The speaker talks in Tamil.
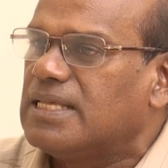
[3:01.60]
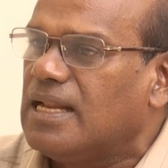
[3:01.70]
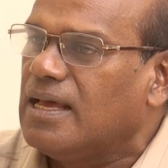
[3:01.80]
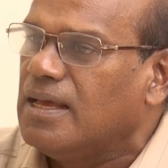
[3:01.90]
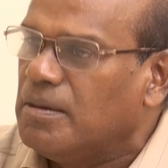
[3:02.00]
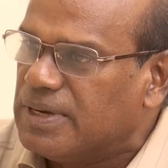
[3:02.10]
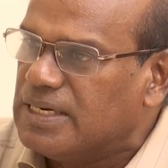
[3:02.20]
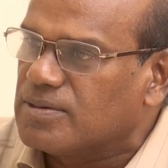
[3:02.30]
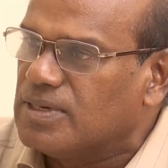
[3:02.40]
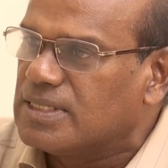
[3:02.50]
மத்தியில்
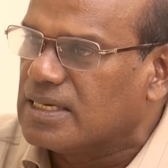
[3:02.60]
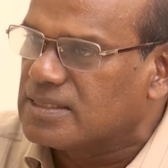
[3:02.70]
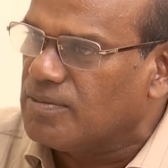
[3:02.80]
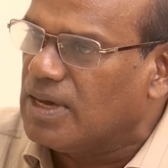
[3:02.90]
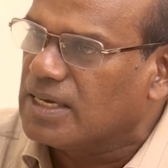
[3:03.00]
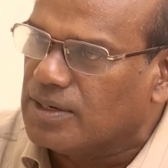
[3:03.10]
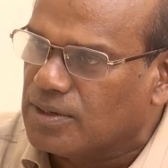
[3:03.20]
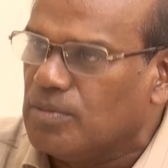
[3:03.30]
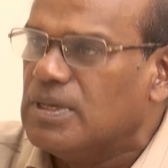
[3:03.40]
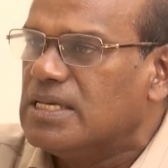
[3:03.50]
பன்னீர்செல்வத்துக்கு செல்வாக்கு
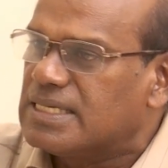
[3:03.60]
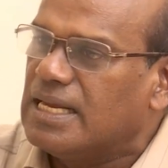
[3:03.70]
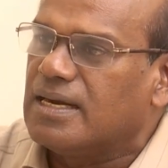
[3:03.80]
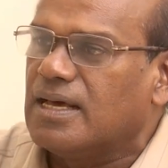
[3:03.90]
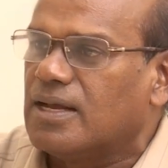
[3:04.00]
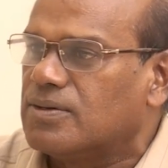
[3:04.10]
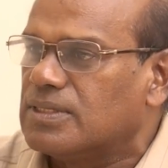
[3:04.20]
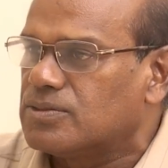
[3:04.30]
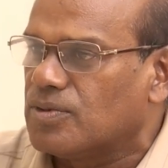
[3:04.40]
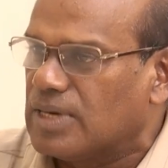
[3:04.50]
இருக்கும் சைலண்டாக
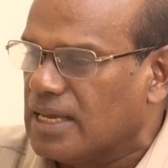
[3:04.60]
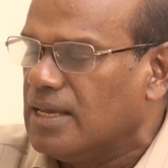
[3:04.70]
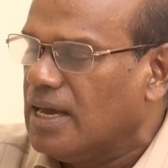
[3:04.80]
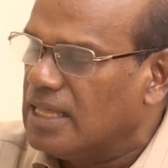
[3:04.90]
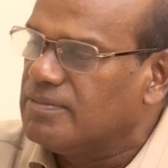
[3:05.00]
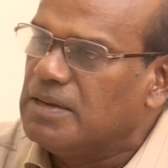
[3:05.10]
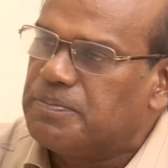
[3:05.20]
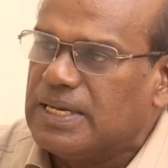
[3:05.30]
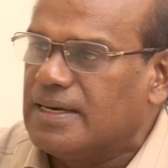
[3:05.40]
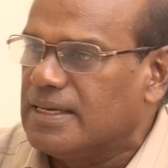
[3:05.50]
இருக்கும்னு தான் சொன்னேன் அது
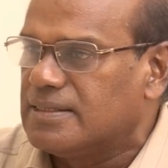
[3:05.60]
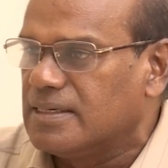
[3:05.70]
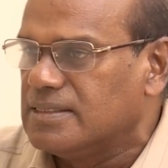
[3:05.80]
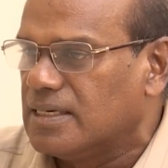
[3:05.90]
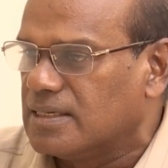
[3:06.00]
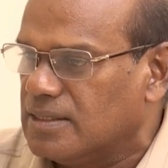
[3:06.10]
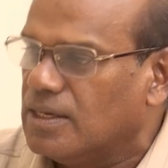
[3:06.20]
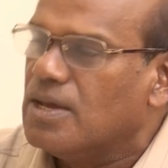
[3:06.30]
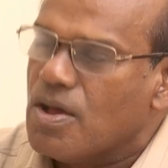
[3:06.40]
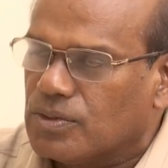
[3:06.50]
வெளிப்படையாட்டே தெரிஞ்சிருக்குது
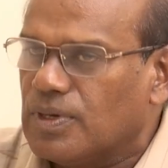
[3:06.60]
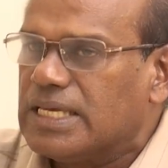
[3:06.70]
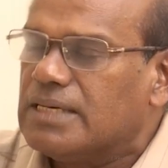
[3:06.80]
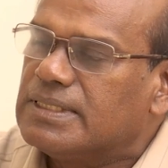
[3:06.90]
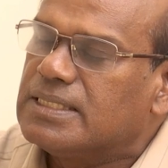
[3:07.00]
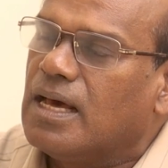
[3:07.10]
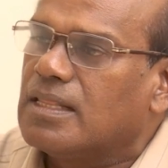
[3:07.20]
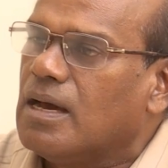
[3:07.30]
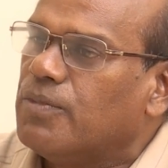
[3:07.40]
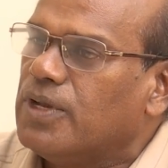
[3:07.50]
ஸோ இருபத்தி
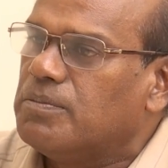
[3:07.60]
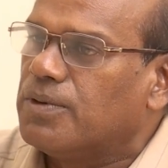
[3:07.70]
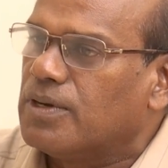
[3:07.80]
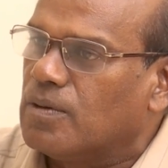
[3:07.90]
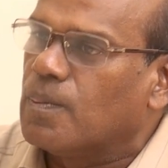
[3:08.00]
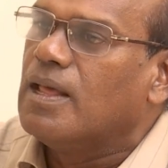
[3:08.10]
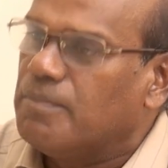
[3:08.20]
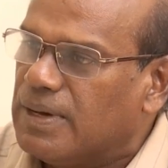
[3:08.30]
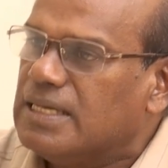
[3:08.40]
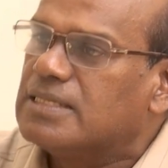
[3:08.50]
நாலு தான் முடிவு பண்ணோம்
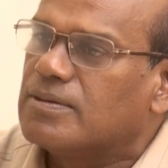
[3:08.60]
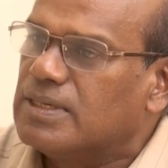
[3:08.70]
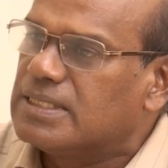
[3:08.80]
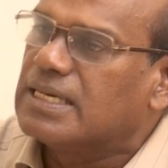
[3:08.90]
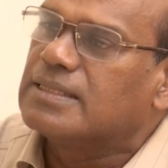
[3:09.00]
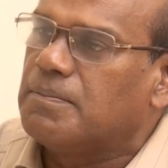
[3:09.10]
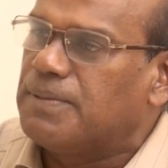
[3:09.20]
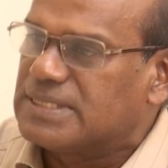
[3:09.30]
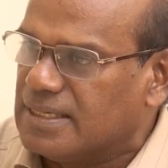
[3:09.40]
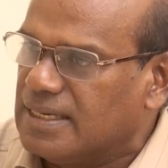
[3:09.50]
பன்னீர்செல்வத்துக்கு எத்தனை
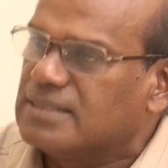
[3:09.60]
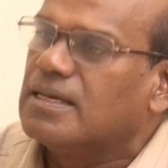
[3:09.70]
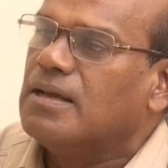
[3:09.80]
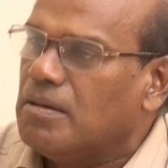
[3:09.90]
பர்சன்டேஜ்